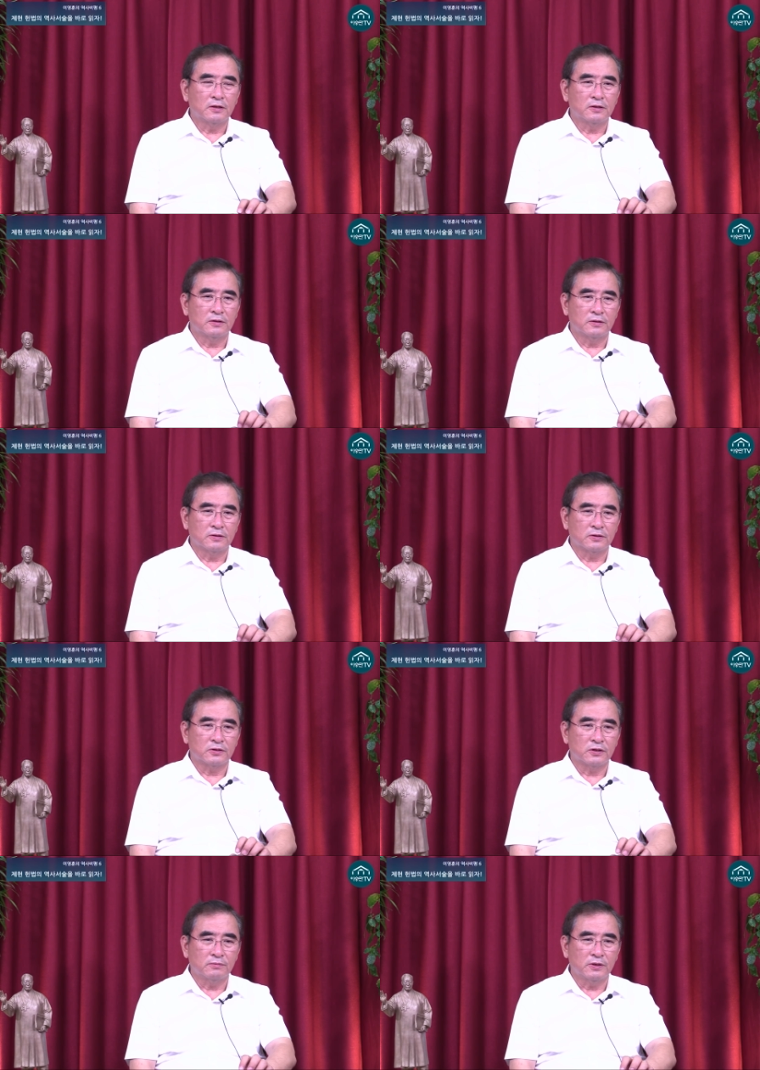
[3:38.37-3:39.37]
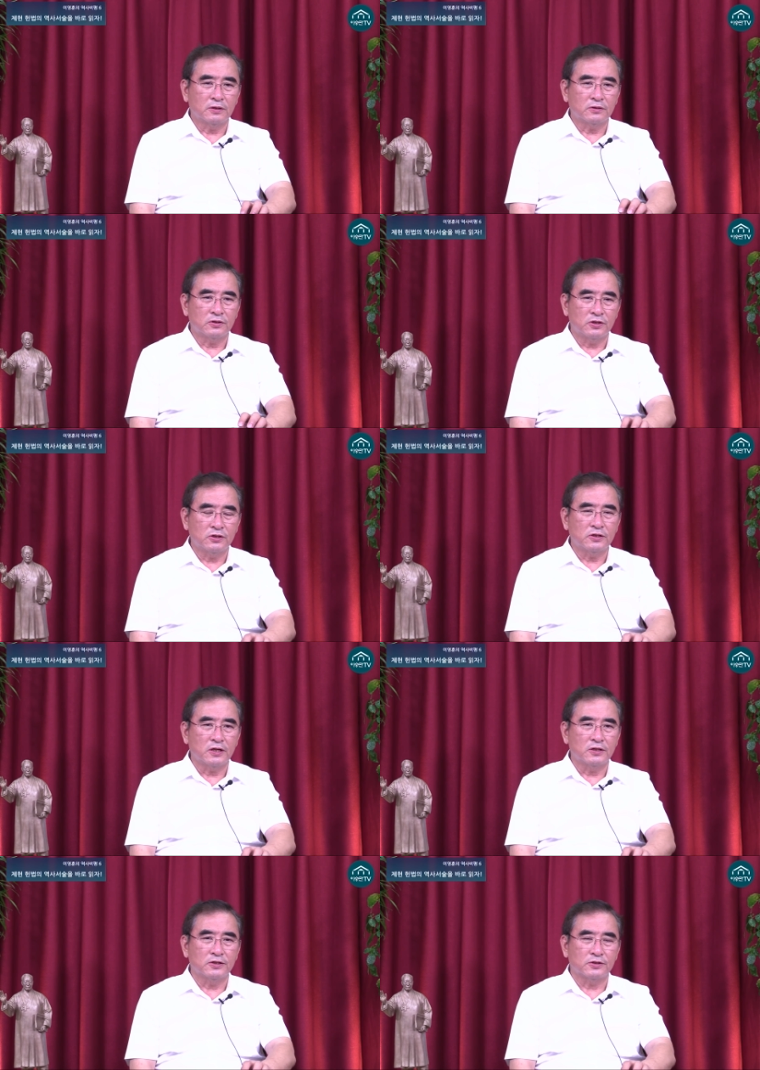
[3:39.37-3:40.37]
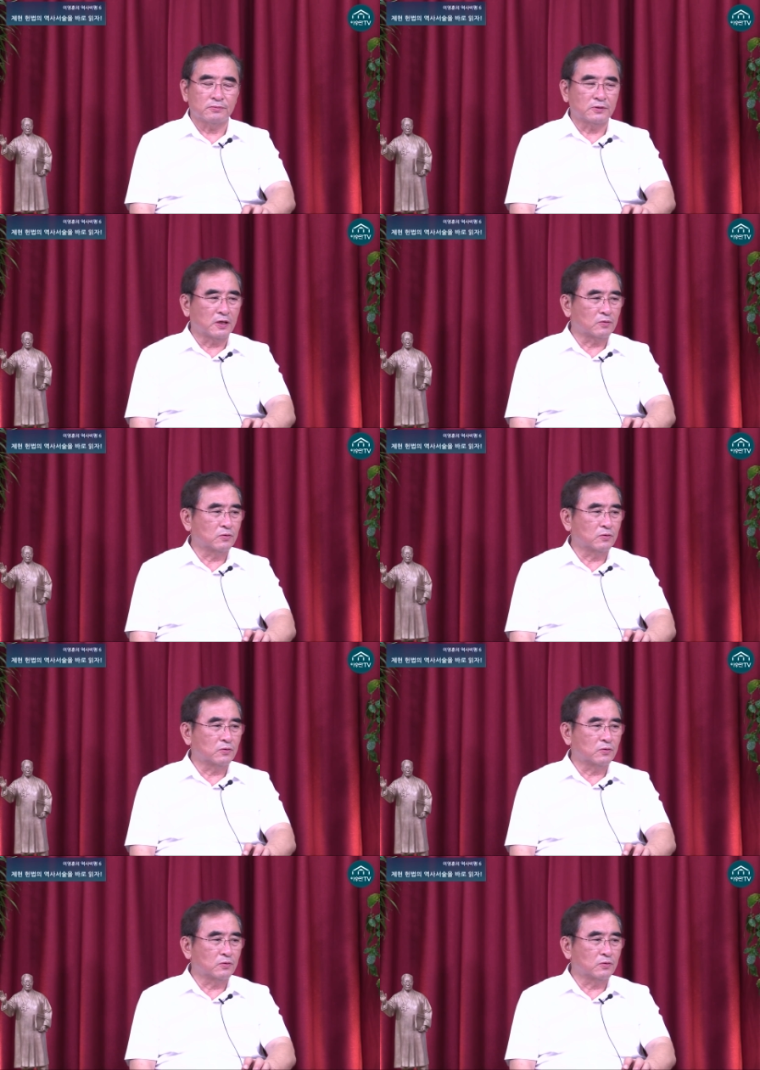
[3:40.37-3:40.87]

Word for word: 그 설명 취지안이 있습니다.